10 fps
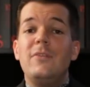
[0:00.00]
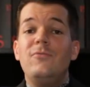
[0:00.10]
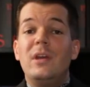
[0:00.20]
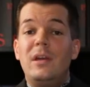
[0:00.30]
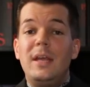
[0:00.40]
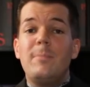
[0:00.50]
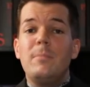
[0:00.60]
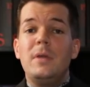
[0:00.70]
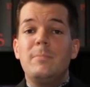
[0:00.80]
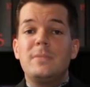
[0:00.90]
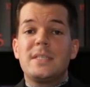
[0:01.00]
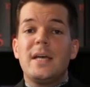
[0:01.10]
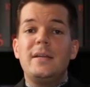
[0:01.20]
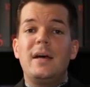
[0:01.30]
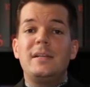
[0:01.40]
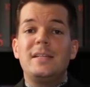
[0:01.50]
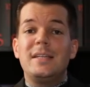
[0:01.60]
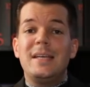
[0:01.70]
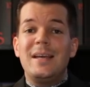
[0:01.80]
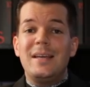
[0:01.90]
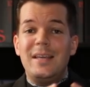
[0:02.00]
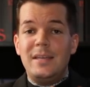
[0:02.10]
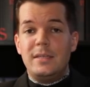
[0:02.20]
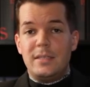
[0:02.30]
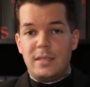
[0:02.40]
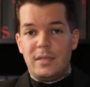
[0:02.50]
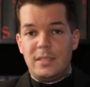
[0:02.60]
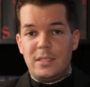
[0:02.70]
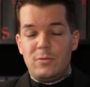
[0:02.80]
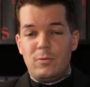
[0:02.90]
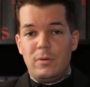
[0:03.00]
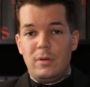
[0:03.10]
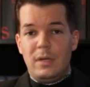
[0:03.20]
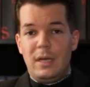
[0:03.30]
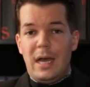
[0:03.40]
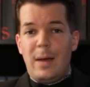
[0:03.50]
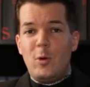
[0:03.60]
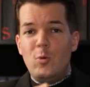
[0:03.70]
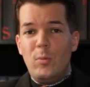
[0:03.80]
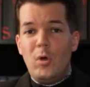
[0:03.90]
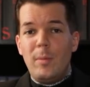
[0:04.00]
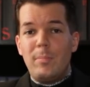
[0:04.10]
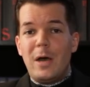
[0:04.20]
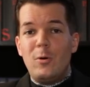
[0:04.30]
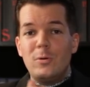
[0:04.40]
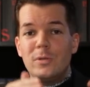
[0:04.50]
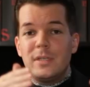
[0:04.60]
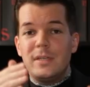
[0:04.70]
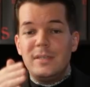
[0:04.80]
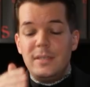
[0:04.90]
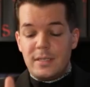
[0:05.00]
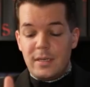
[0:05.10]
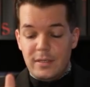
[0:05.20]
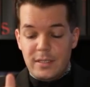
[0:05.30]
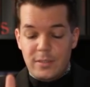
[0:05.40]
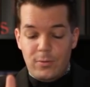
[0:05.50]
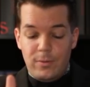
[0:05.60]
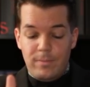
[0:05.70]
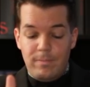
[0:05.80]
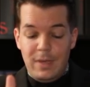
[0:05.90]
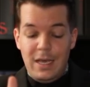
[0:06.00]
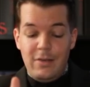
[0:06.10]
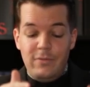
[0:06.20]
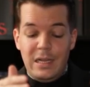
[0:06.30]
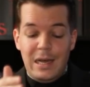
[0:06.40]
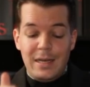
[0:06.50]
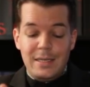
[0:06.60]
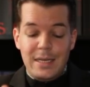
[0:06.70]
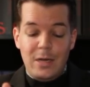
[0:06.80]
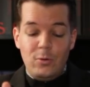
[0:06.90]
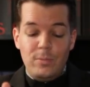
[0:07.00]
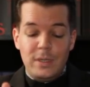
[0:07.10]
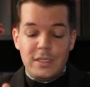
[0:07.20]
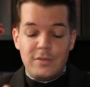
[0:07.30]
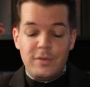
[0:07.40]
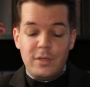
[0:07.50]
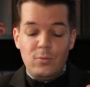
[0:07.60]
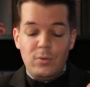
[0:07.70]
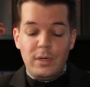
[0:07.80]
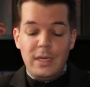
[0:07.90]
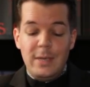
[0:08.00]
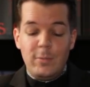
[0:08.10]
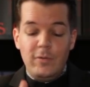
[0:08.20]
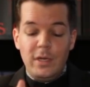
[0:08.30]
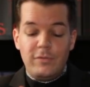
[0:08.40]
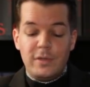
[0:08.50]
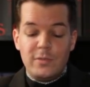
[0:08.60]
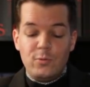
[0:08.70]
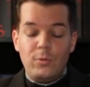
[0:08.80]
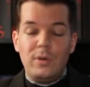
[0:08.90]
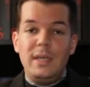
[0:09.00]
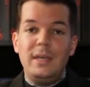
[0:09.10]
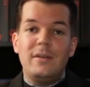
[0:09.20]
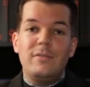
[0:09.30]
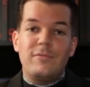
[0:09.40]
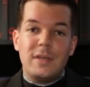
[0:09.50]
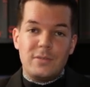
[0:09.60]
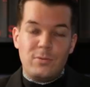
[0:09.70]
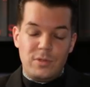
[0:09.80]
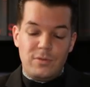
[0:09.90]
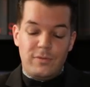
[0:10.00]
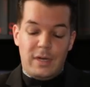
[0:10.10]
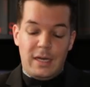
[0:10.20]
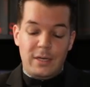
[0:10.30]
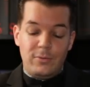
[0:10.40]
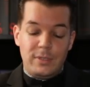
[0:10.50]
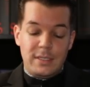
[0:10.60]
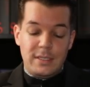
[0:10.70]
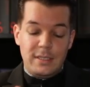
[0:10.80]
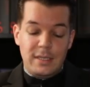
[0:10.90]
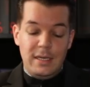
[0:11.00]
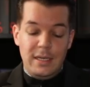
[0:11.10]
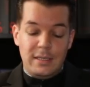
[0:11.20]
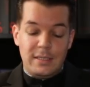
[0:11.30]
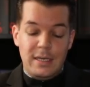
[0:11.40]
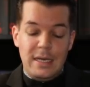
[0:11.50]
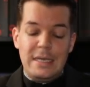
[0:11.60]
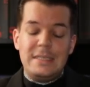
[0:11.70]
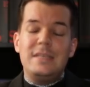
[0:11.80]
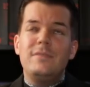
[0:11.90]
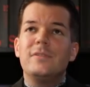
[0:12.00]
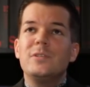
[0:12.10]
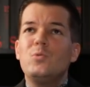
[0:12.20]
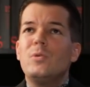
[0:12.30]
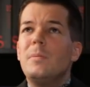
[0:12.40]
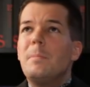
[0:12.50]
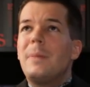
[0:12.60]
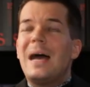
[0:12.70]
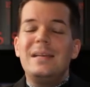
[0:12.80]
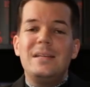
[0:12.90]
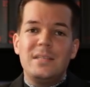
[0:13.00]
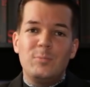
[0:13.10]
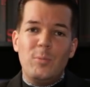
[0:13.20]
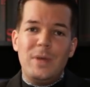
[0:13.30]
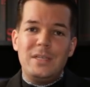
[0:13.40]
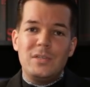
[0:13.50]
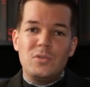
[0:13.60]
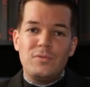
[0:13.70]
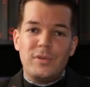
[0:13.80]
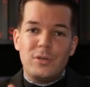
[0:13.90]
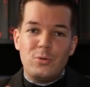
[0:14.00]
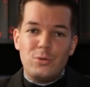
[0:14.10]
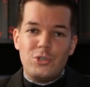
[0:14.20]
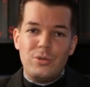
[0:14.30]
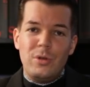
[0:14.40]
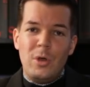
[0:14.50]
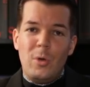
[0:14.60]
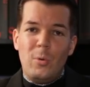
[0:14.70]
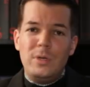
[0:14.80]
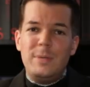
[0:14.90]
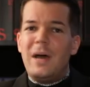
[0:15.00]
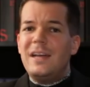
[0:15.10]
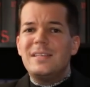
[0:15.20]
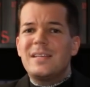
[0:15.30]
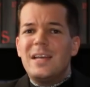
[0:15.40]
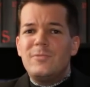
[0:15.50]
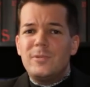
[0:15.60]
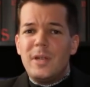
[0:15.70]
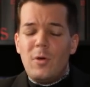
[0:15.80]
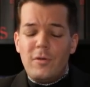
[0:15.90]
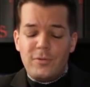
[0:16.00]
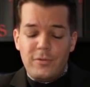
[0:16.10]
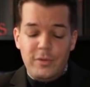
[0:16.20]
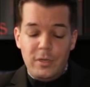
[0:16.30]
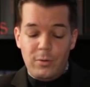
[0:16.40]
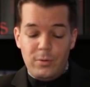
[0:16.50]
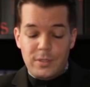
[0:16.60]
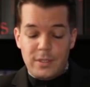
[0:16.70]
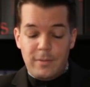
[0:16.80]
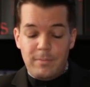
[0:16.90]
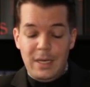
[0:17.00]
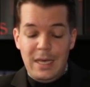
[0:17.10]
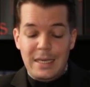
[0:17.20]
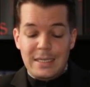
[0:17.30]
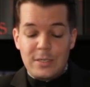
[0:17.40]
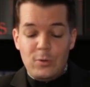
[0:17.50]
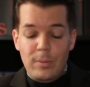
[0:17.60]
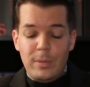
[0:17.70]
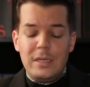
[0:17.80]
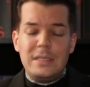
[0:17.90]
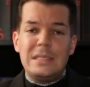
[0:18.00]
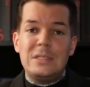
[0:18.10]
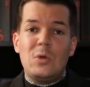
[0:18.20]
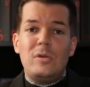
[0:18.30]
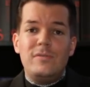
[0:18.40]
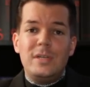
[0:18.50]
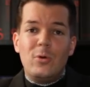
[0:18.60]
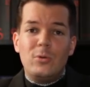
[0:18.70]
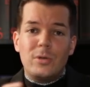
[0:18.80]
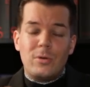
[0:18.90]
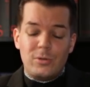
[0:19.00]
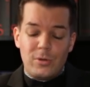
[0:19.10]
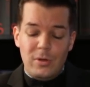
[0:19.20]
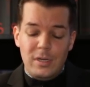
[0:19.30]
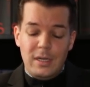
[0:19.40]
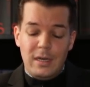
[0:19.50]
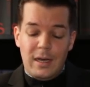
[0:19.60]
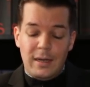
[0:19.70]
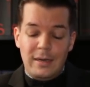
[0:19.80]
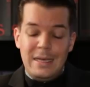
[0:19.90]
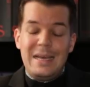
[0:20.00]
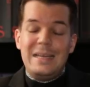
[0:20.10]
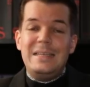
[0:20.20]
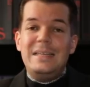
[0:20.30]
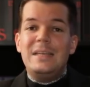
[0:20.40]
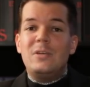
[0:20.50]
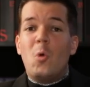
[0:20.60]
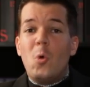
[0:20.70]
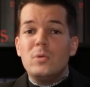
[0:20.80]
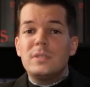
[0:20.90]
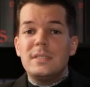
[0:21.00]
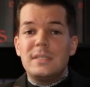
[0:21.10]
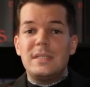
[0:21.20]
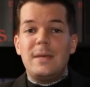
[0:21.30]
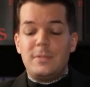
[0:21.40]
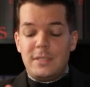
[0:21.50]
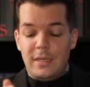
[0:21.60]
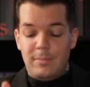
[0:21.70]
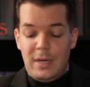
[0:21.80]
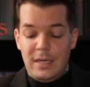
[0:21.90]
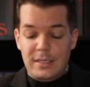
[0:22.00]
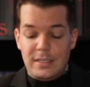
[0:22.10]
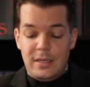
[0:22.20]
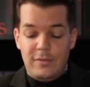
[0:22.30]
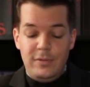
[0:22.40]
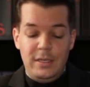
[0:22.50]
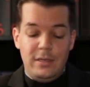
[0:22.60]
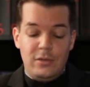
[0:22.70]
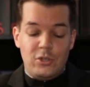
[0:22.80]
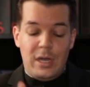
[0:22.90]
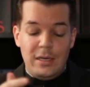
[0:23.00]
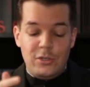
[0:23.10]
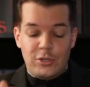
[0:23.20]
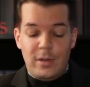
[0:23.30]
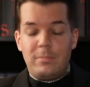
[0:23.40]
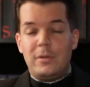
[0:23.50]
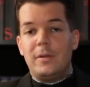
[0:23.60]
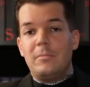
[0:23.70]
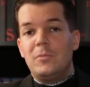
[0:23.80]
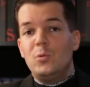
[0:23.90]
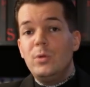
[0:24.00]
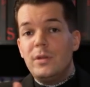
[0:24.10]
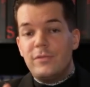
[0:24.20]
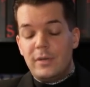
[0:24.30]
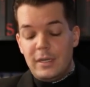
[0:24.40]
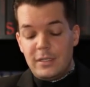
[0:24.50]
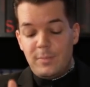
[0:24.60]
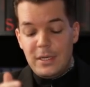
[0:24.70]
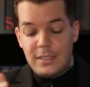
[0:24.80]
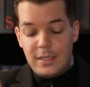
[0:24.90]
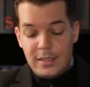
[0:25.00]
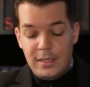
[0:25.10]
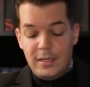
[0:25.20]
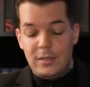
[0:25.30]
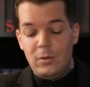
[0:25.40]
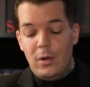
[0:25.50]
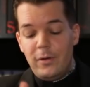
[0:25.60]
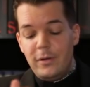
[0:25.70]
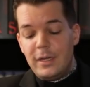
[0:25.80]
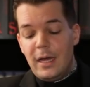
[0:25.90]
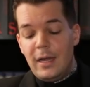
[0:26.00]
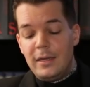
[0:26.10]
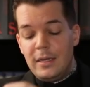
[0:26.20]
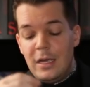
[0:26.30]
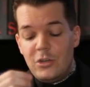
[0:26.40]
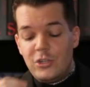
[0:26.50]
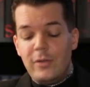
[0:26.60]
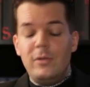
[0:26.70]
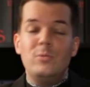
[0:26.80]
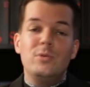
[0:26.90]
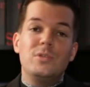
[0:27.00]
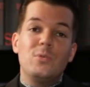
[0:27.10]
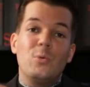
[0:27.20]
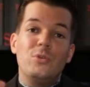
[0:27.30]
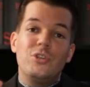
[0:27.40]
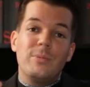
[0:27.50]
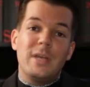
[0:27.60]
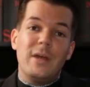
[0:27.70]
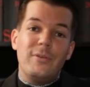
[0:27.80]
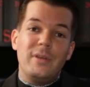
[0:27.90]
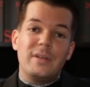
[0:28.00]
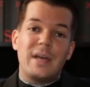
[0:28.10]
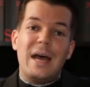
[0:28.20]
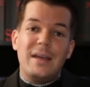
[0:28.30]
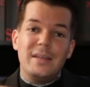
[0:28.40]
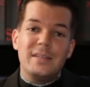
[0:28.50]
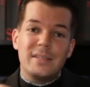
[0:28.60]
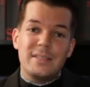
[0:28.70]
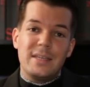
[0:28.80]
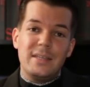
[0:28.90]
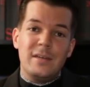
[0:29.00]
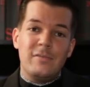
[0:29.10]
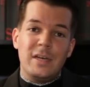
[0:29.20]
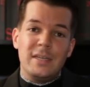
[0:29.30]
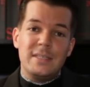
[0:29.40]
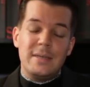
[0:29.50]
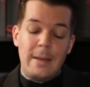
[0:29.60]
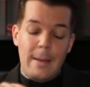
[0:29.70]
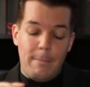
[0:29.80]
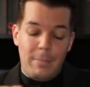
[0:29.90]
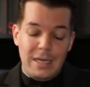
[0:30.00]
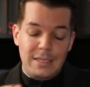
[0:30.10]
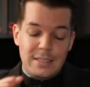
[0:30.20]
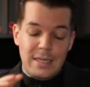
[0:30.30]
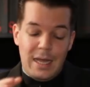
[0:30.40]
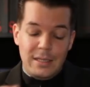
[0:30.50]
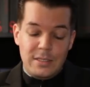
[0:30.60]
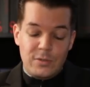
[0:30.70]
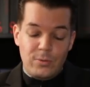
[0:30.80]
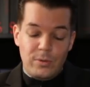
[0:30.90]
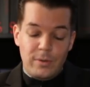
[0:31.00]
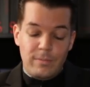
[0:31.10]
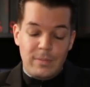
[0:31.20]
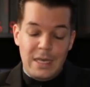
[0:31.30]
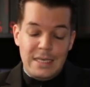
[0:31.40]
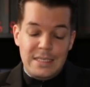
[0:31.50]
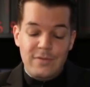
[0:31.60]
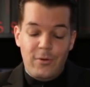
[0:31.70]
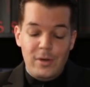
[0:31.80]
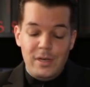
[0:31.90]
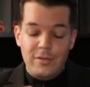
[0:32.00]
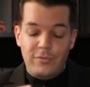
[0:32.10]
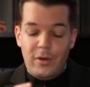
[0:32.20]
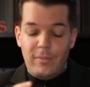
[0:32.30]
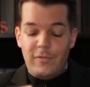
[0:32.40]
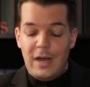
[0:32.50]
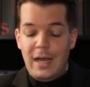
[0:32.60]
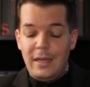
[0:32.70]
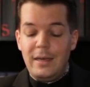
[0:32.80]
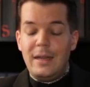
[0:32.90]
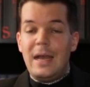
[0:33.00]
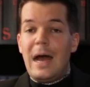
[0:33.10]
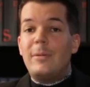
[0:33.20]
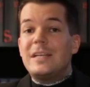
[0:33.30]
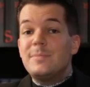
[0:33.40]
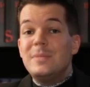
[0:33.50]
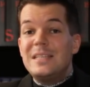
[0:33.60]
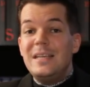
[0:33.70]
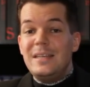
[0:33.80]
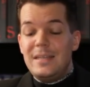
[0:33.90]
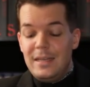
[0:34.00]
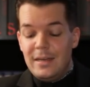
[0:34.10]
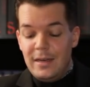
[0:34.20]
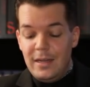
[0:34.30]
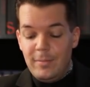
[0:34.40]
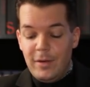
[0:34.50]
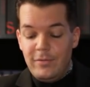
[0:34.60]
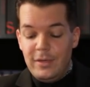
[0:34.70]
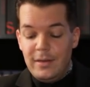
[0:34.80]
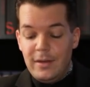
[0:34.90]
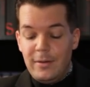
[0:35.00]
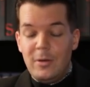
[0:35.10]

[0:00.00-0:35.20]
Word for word: Wir leben im Zeitalter der Indiskretion, aber Humor braucht Diskretion. Wir lachen darüber, dass Figuren immer wieder versuchen, ihre Fassung zu wahren und es nicht gelingt. Sie versuchen, peinliche Momente zu vertuschen und die Peinlichkeit wird dann oft noch viel größer. Das Körperliche soll wieder unter Kontrolle gelangen. Die großen Slapstick-Meister wie Charlie Chaplin, Louis de Finesse, Buster Keaton, Laurent Hardy, Jerry Lewis und Jim Carrey tragen interessanterweise meist Anzüge. Sie wollen die Form wahren, aber das misslingt ihnen immer wieder.